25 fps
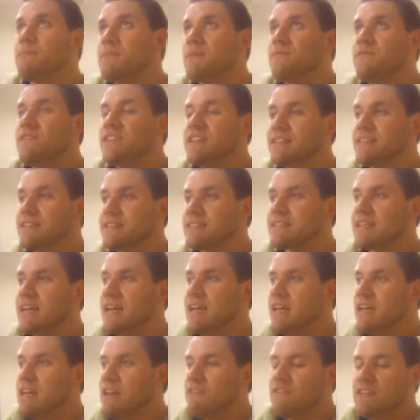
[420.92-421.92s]
habe beim Fitness,
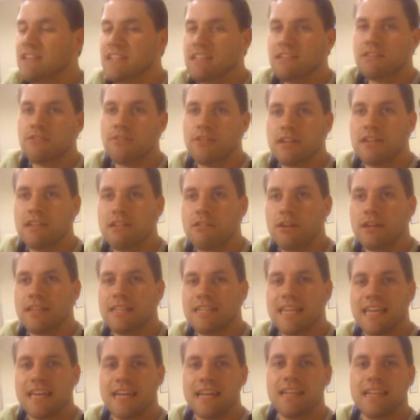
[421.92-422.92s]
viele neue
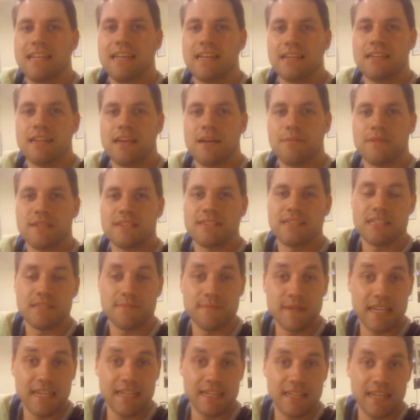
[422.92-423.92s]
Leute kennengelernt habe. Das heißt,
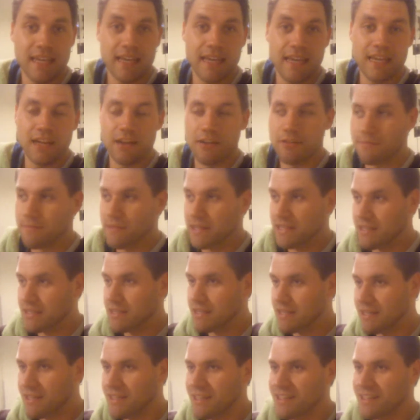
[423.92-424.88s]
man geht hierher und man